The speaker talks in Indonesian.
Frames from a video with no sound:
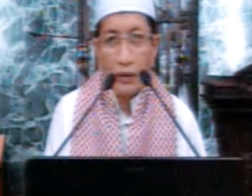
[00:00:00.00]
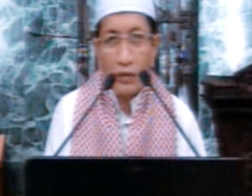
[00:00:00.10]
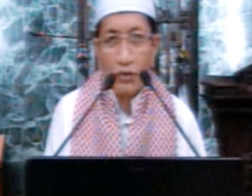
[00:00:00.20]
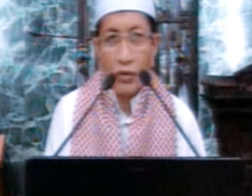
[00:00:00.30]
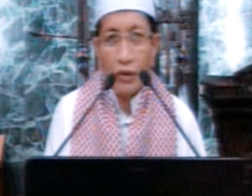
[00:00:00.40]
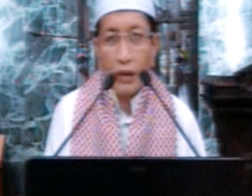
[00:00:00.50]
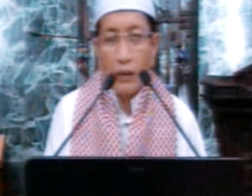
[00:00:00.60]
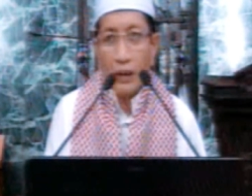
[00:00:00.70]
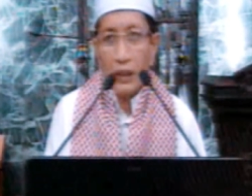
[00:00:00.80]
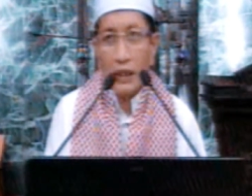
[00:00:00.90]

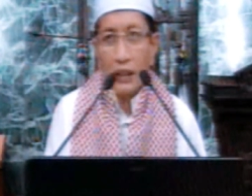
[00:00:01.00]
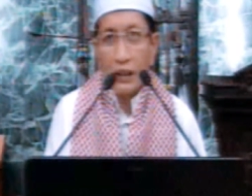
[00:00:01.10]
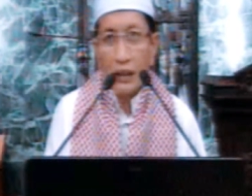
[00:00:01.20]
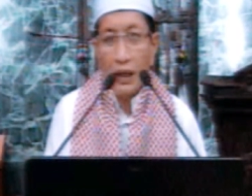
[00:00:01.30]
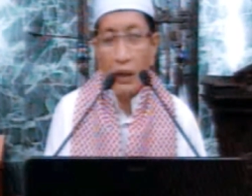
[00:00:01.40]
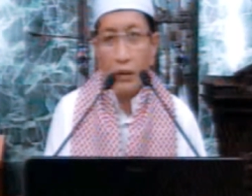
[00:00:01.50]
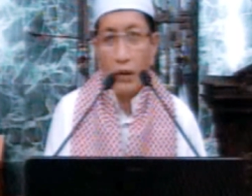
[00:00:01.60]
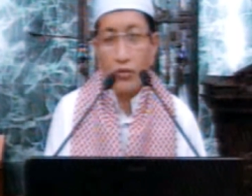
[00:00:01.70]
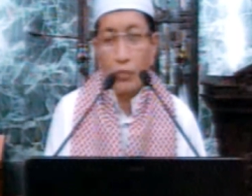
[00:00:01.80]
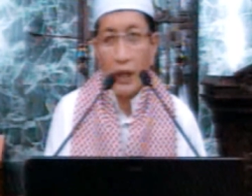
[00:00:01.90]
seolah-olah
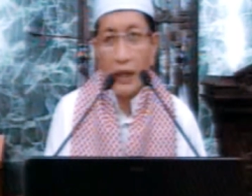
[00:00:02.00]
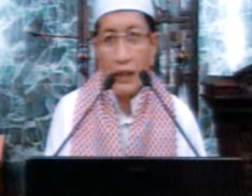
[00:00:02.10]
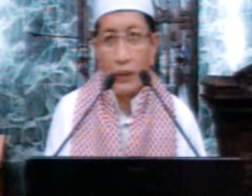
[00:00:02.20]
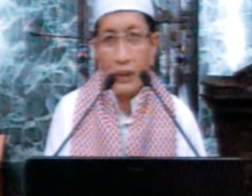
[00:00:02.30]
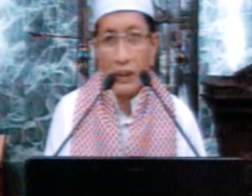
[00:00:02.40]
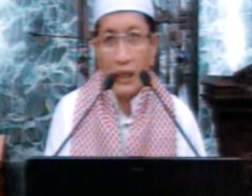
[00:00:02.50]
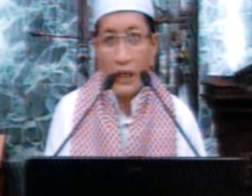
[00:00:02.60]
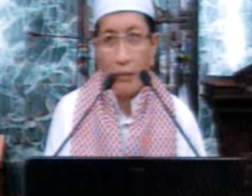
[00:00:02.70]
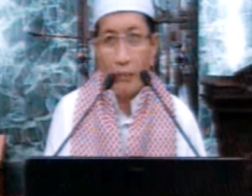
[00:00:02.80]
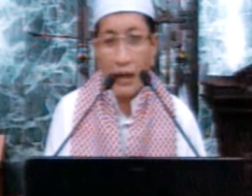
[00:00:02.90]
Allah Subhanahu wa
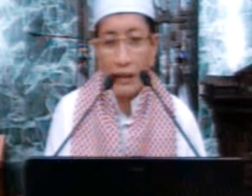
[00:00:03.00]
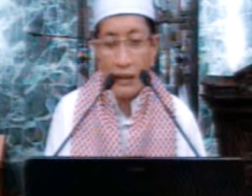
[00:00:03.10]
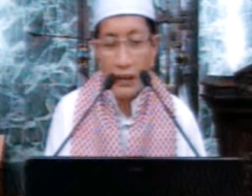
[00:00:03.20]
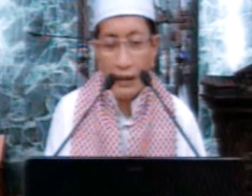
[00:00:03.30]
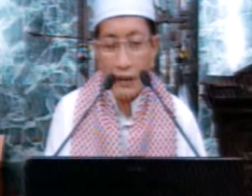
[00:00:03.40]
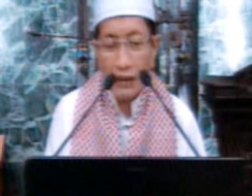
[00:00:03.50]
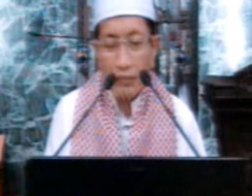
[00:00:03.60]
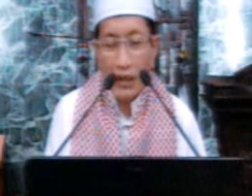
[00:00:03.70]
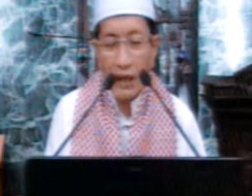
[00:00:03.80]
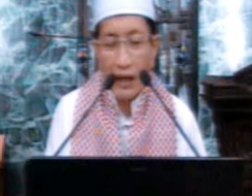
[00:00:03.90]
taala yang maha tinggi
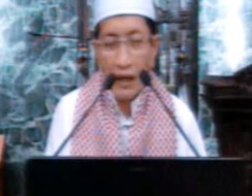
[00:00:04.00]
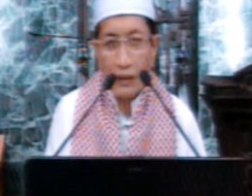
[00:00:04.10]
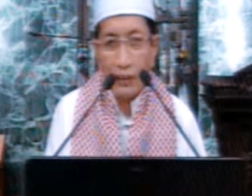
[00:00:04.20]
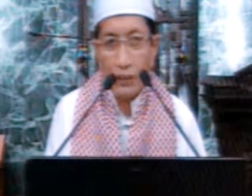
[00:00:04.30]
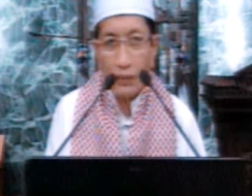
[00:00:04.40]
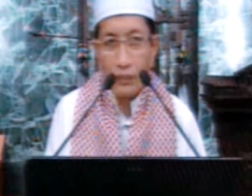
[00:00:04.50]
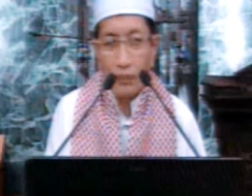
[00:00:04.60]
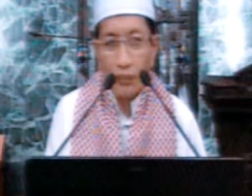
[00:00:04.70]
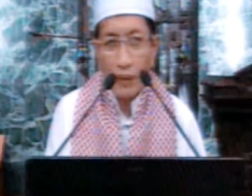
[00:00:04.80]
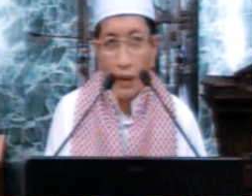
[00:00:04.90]
maha
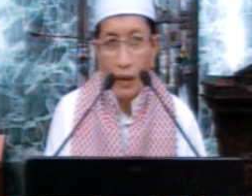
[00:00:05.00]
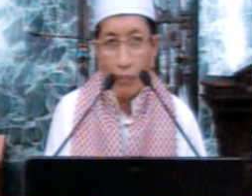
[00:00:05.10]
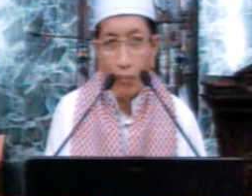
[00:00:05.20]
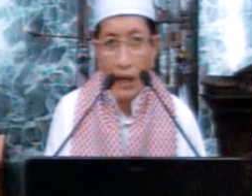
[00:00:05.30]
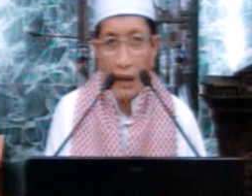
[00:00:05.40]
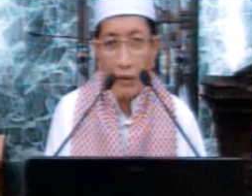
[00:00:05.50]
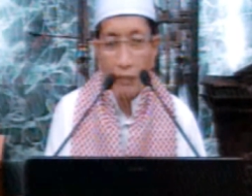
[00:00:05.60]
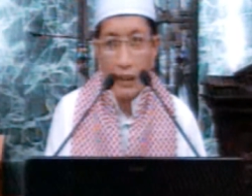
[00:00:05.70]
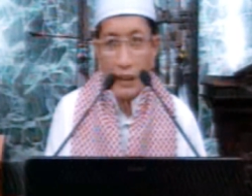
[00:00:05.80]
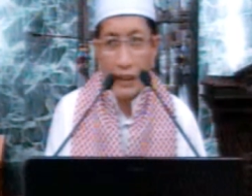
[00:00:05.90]
agung maha
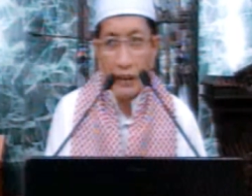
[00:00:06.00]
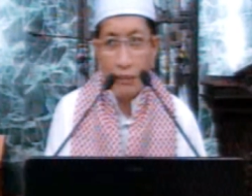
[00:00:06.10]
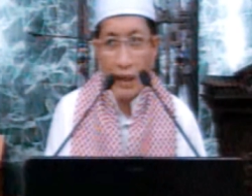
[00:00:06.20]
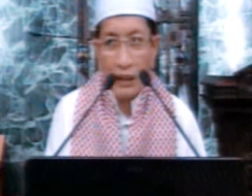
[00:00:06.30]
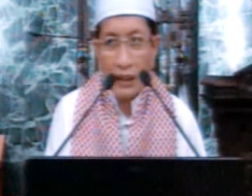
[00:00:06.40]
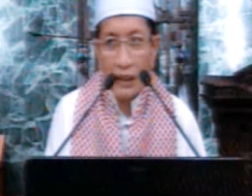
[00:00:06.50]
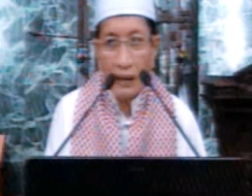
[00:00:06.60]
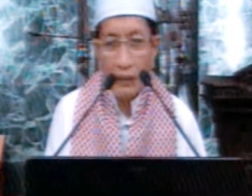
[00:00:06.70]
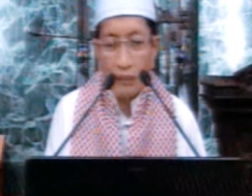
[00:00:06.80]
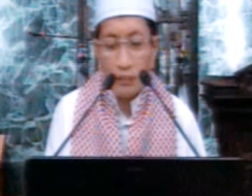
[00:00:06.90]
memberikan
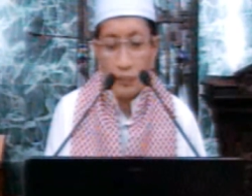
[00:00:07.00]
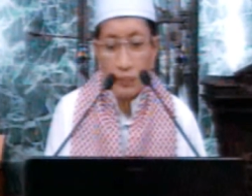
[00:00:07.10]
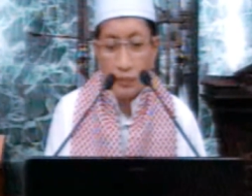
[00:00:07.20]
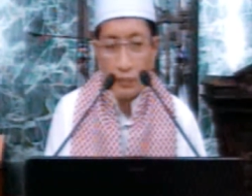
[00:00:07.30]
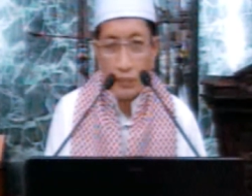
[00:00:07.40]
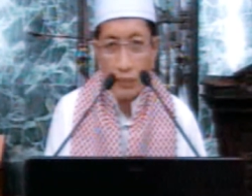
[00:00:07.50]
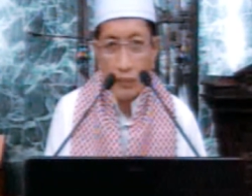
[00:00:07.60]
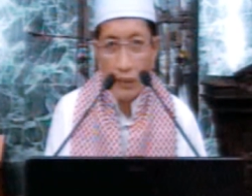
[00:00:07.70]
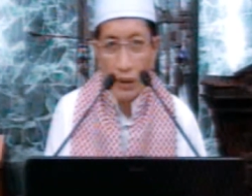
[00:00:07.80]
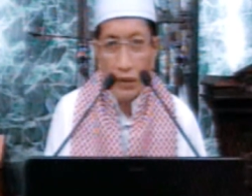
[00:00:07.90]
nikmatan
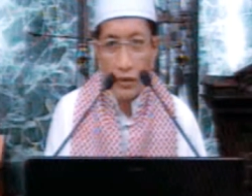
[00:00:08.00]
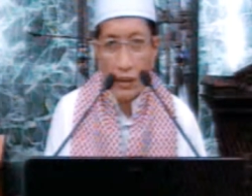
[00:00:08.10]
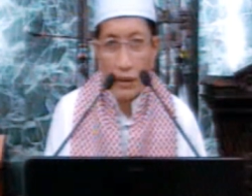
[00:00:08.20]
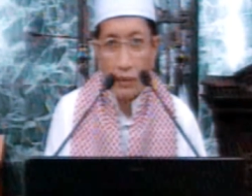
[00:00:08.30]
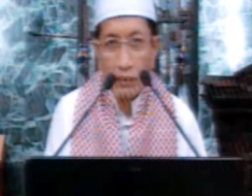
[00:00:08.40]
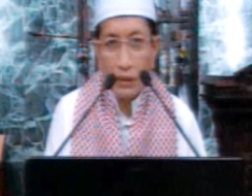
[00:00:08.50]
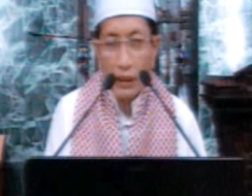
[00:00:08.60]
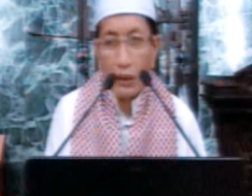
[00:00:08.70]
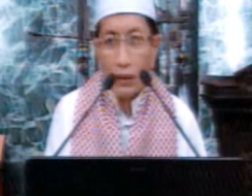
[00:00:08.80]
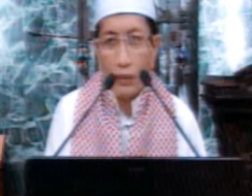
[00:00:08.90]
cenderung
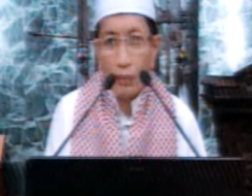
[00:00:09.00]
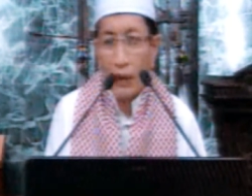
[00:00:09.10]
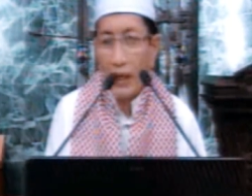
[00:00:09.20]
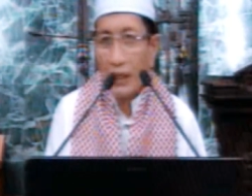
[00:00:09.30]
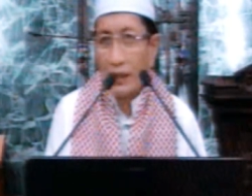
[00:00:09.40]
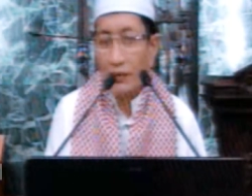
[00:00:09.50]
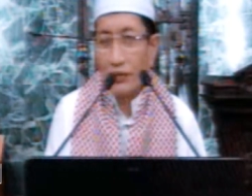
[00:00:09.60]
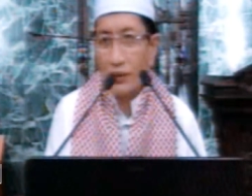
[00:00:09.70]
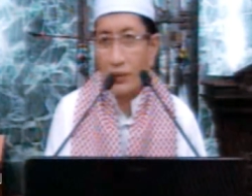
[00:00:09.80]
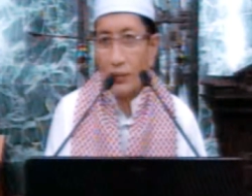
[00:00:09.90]
terlupakan di
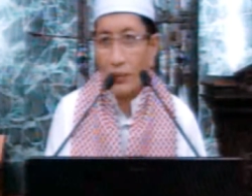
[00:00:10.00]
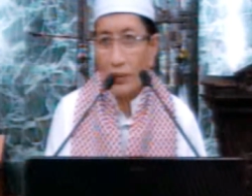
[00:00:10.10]
situ.